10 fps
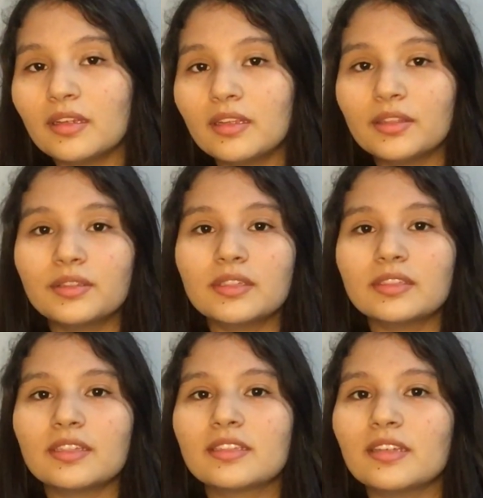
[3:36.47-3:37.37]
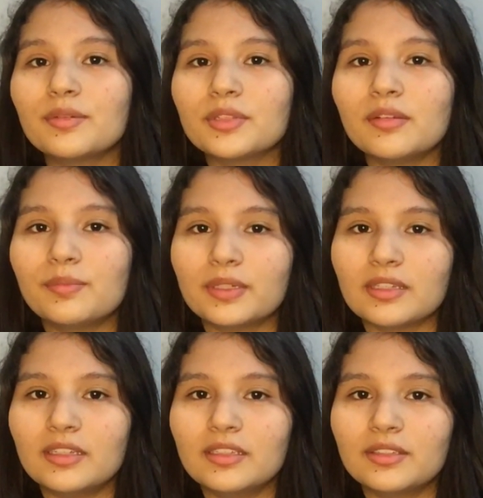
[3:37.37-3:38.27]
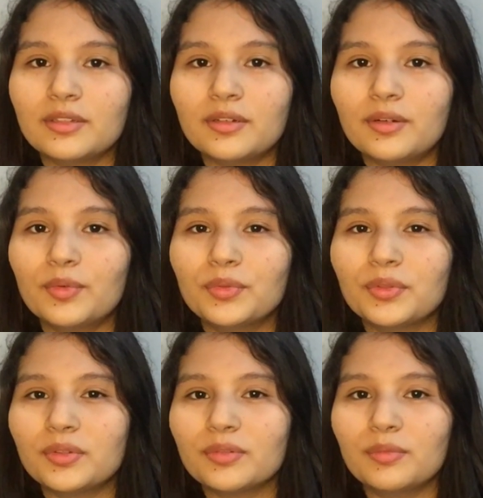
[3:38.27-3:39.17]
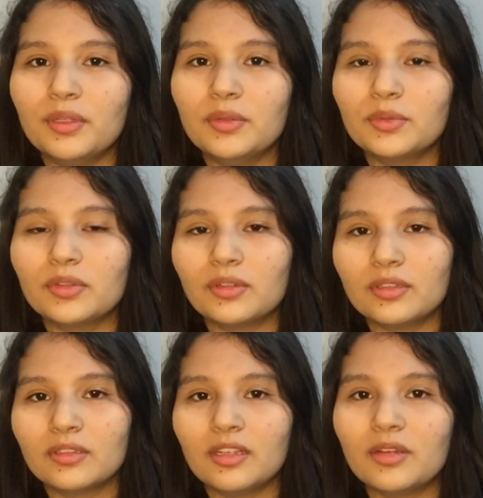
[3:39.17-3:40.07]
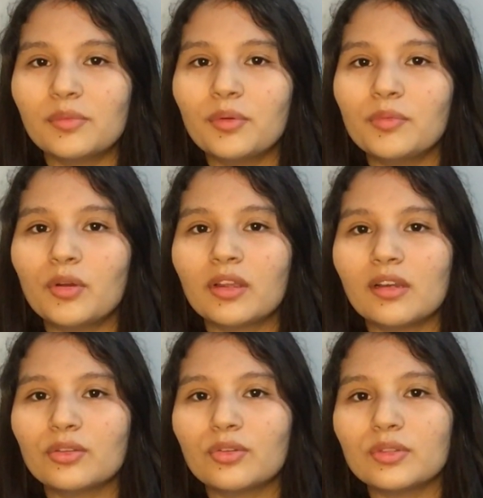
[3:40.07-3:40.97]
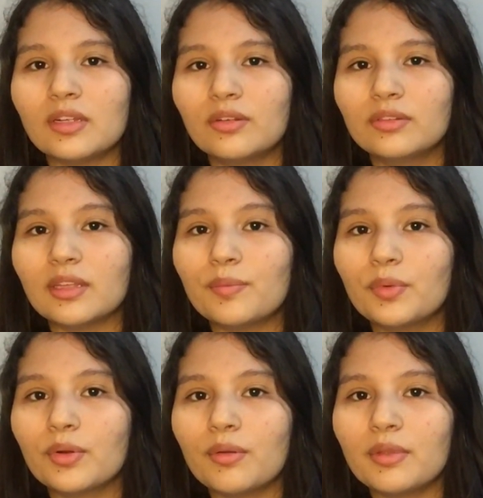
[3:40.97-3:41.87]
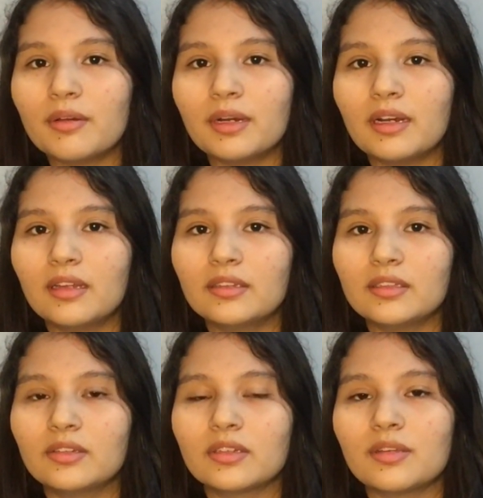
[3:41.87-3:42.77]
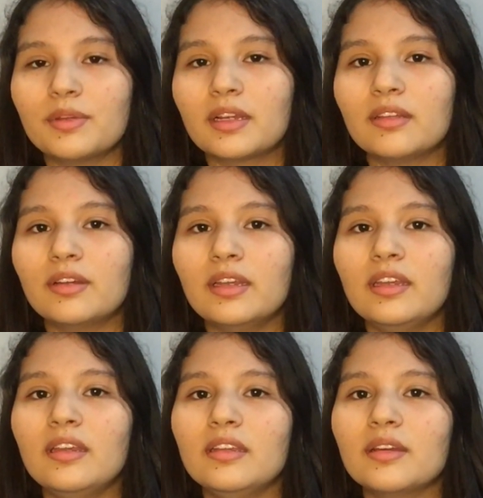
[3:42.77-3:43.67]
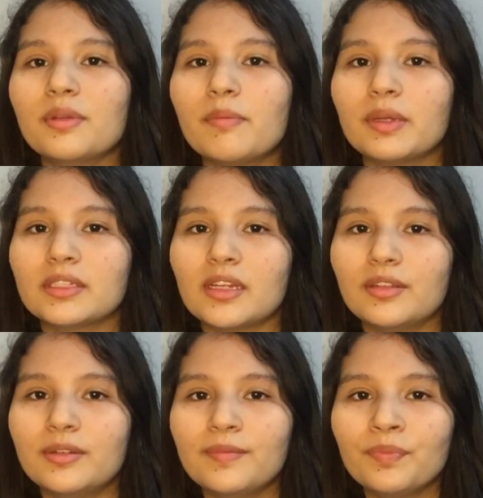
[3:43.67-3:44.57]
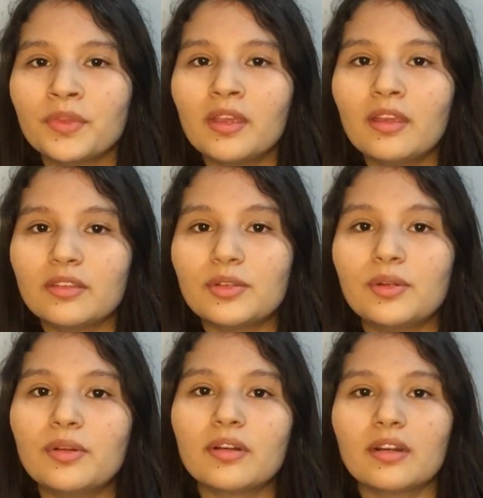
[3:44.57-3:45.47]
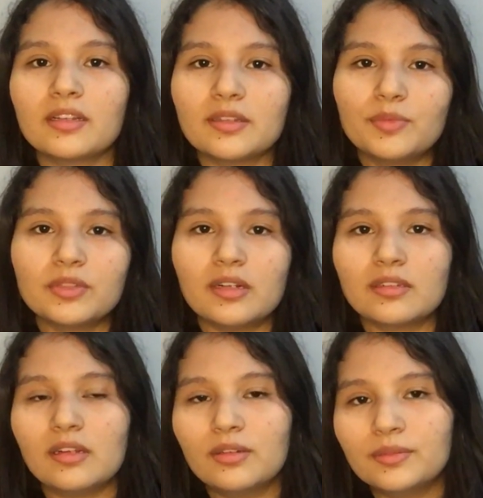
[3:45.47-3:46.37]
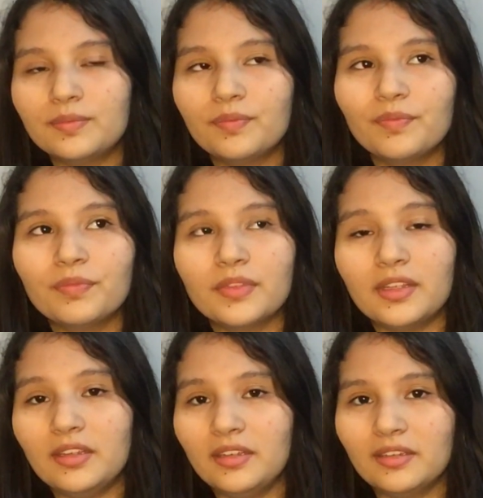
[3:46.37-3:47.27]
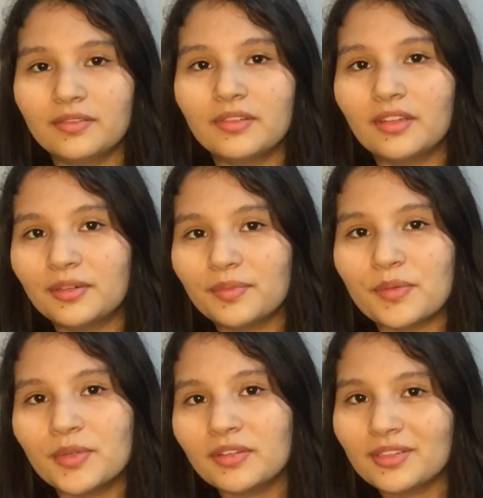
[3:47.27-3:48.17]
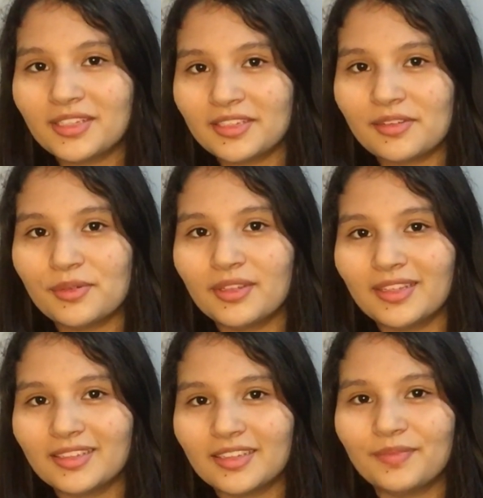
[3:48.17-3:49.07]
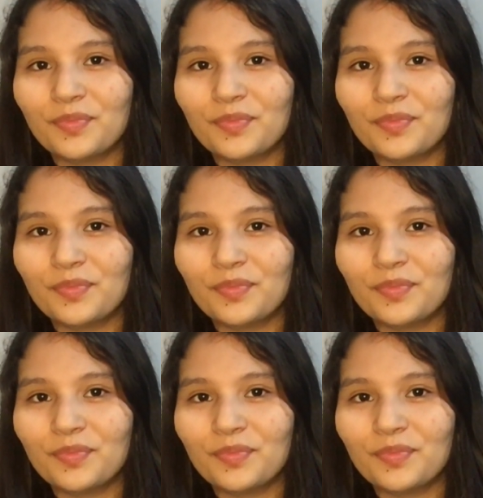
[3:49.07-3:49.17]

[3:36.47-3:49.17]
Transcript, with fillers: Entonces estábamos en el pasadizo unos minutos y como vimos que el otro salón tampoco había bajado, sino que se había quedado ahí y ya había pasado, solo regresamos al salón y no, mi amigo no se salvó de esa.